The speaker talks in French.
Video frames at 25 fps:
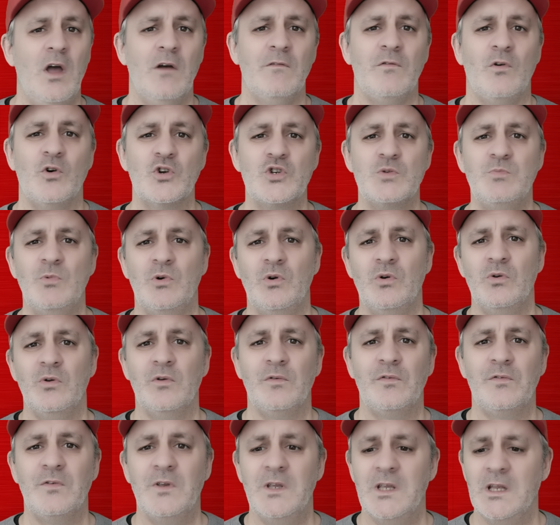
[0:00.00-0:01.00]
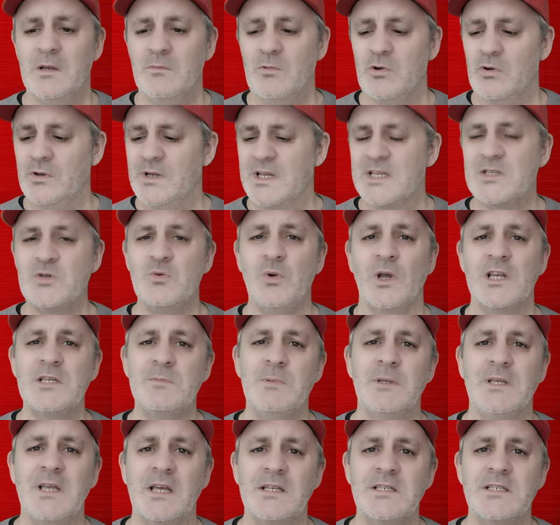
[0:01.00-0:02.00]
franchement le film il est
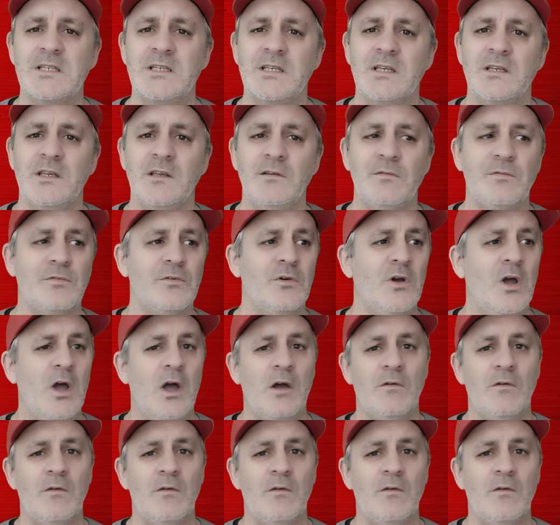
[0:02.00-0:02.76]
surexplicatif,